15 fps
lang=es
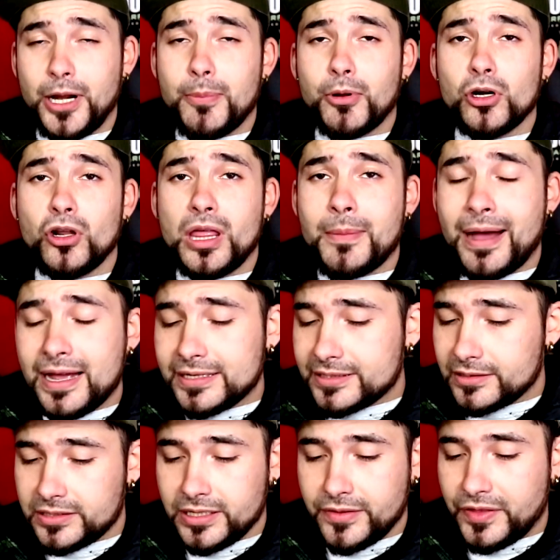Pero por lo
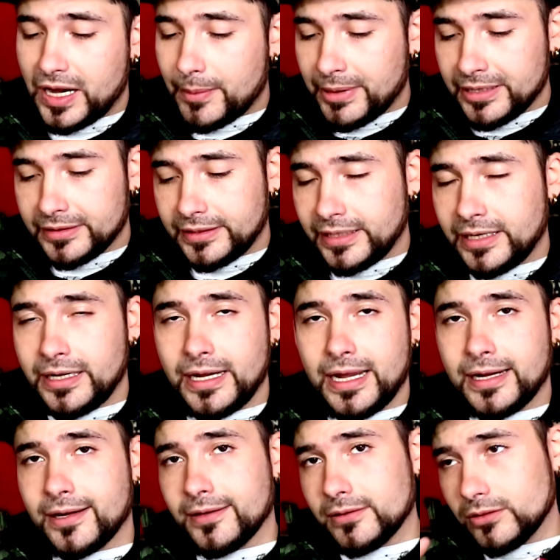demás, sinceramente,
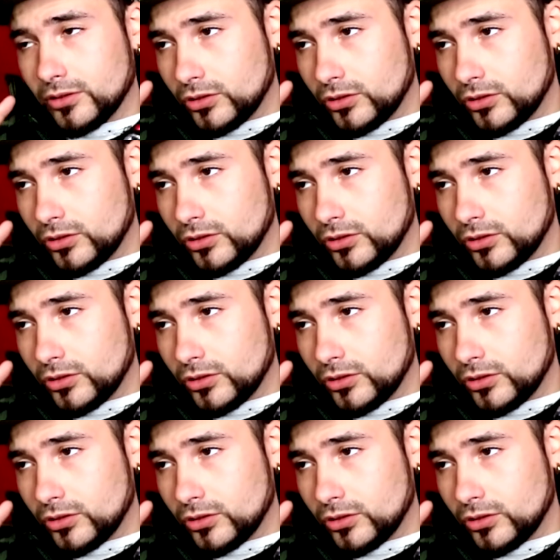en